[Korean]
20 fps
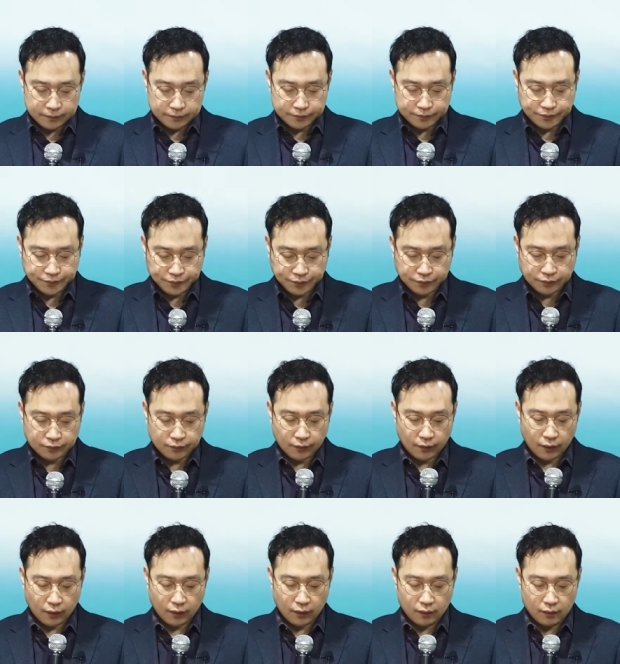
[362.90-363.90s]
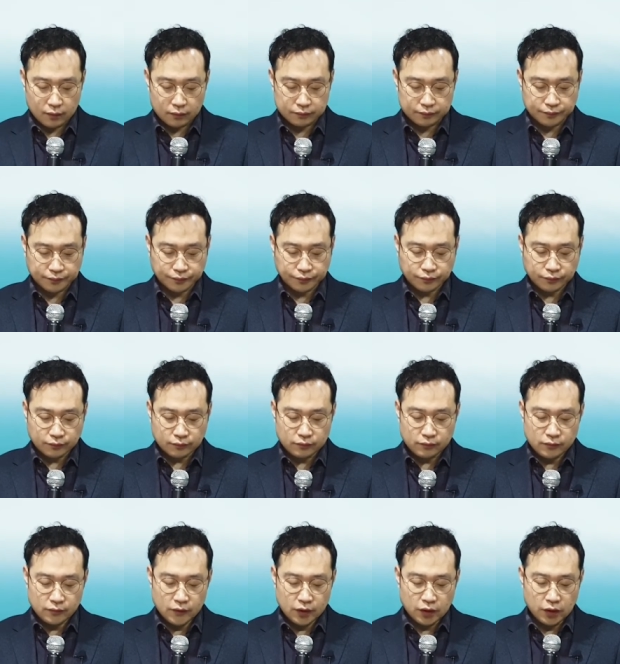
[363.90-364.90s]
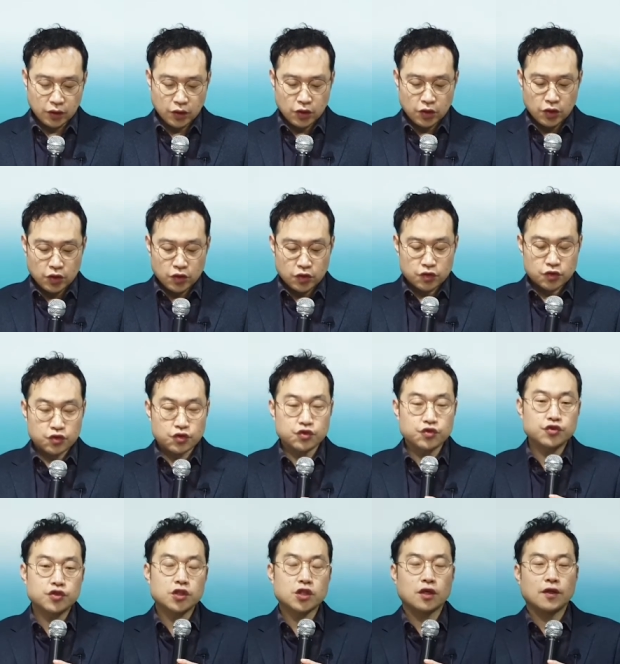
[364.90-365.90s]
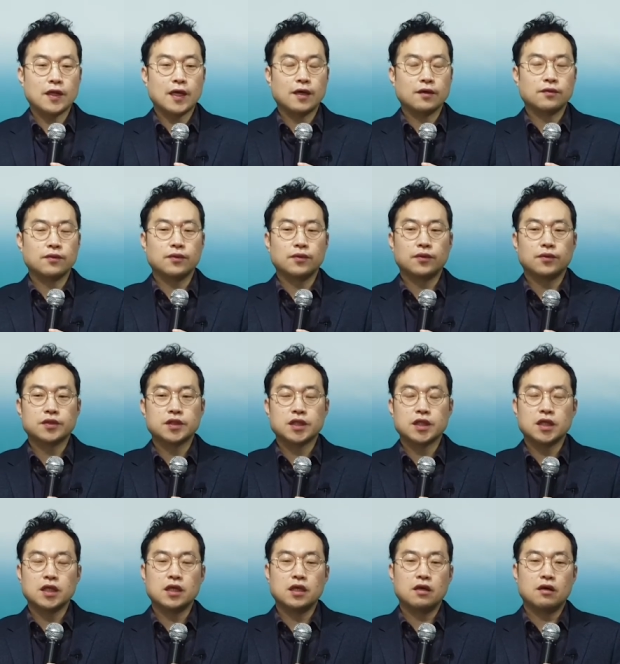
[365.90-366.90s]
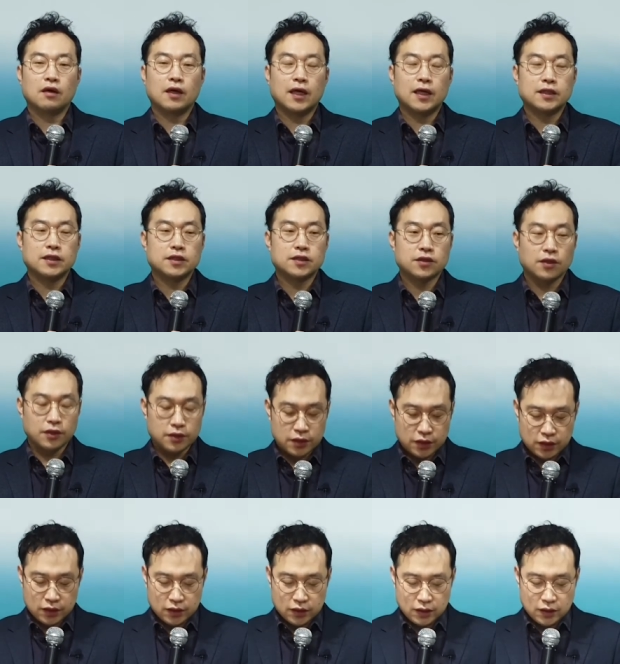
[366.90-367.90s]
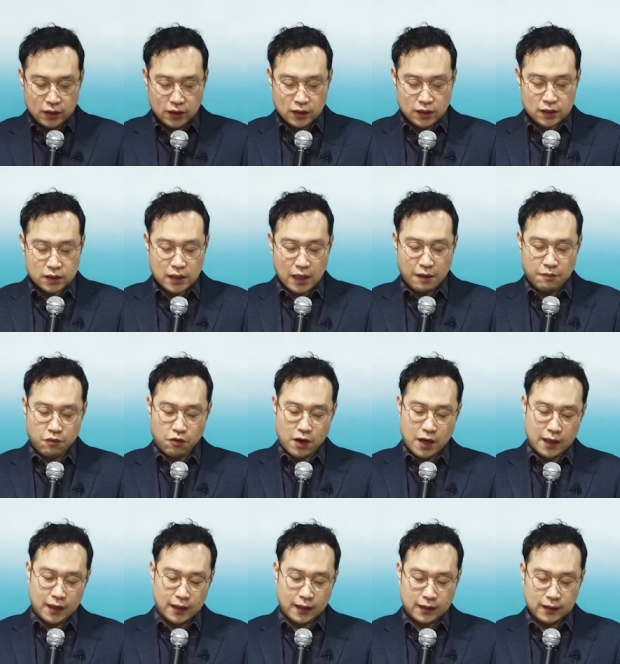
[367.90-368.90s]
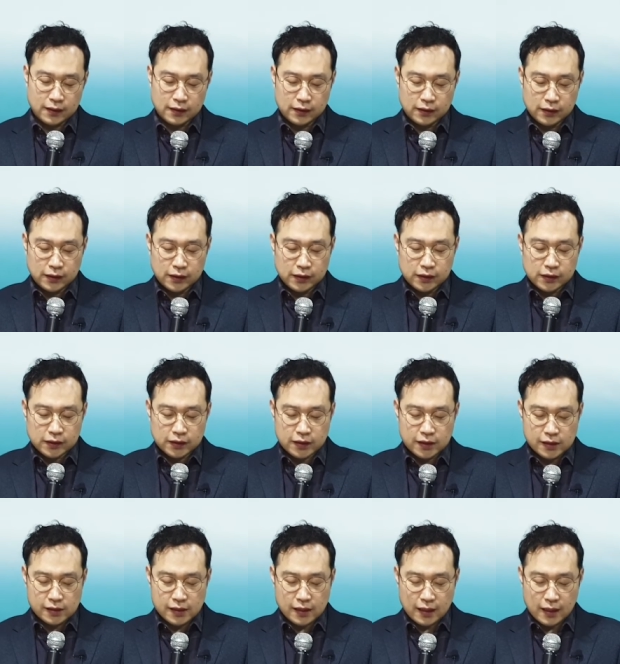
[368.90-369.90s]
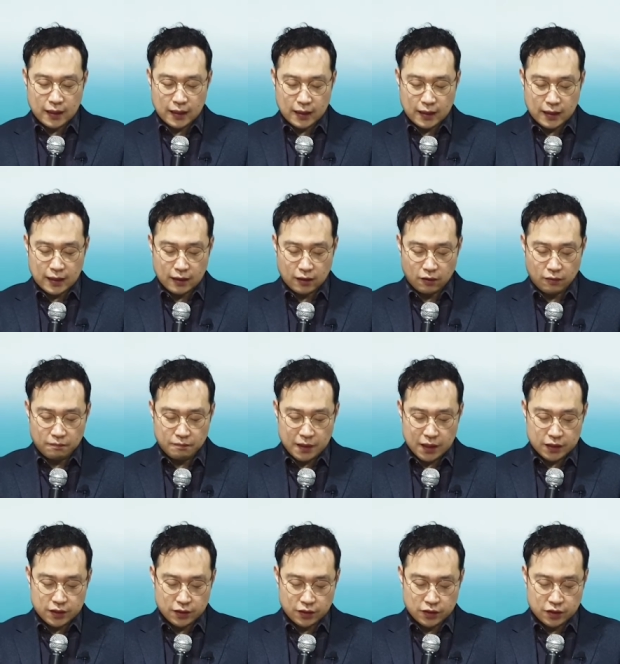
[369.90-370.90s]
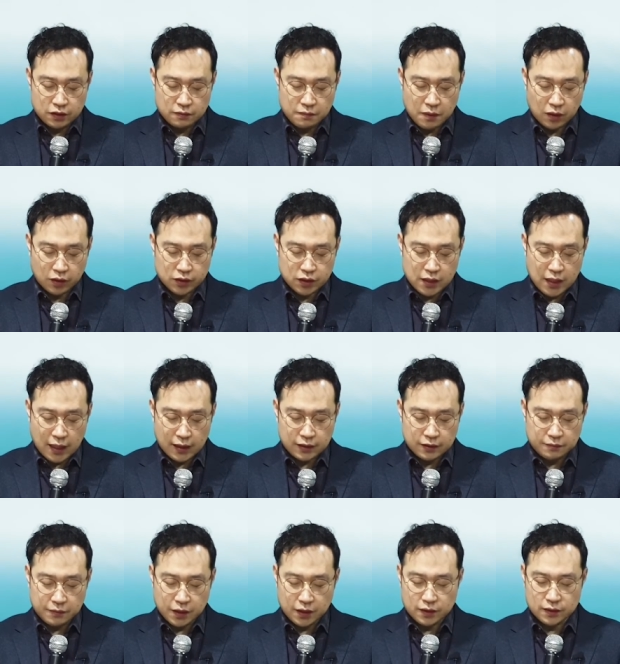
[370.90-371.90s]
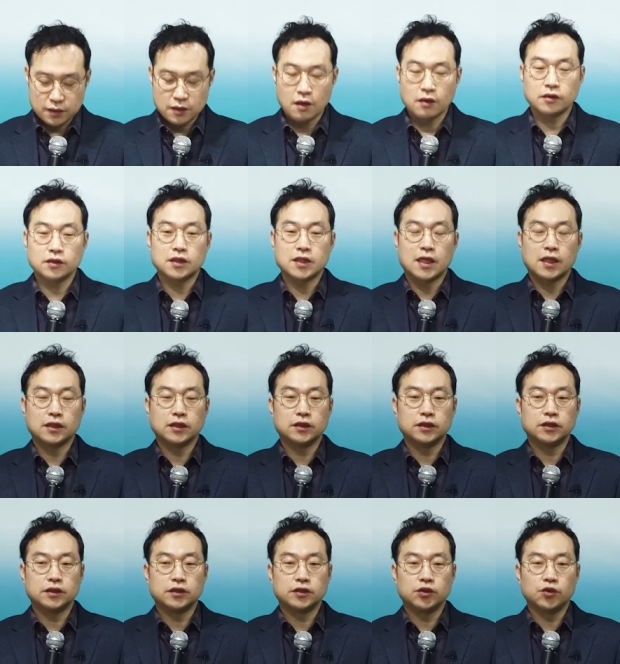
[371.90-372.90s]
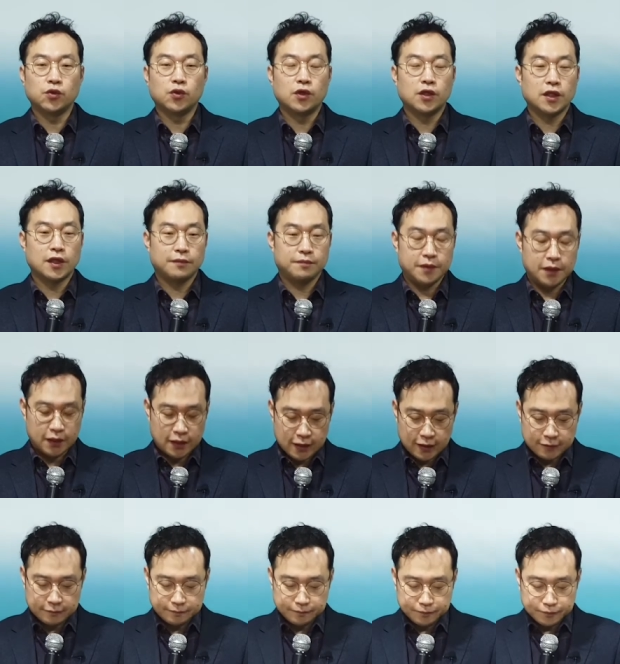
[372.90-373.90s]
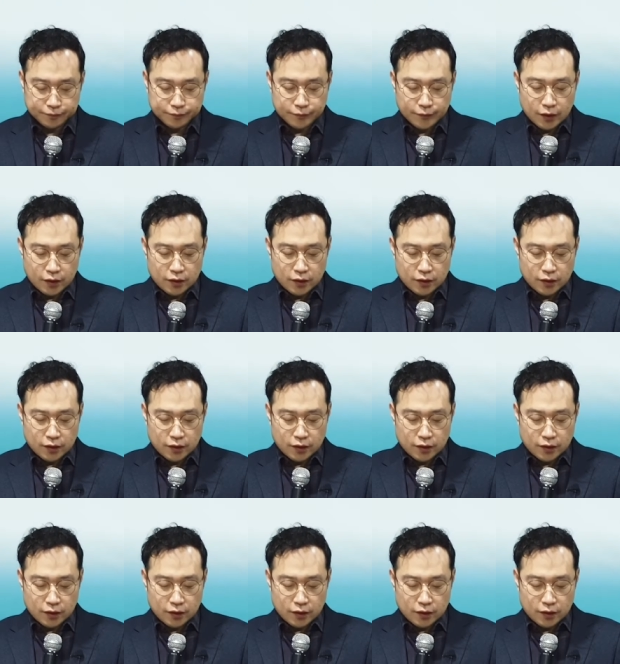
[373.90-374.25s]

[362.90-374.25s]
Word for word: 구원에 이르도록 자라게 하려 합니다. 순전하고 신령한 젖을 사모하라. 신생아가 엄마 젖을 먹지 않으면 성장은 유원합니다